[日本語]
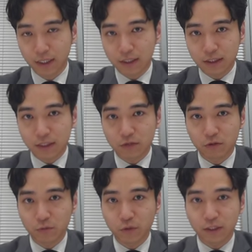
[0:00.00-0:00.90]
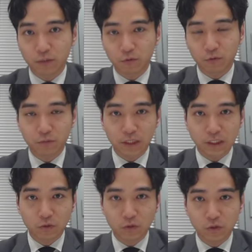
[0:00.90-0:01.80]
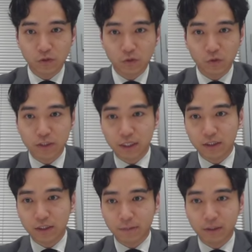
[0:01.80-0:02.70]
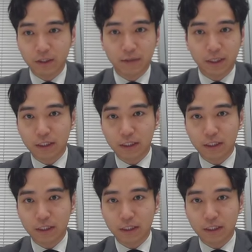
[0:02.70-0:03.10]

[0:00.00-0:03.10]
ただ、そのもらった子供は、その贈与税なんて黙ってればあれない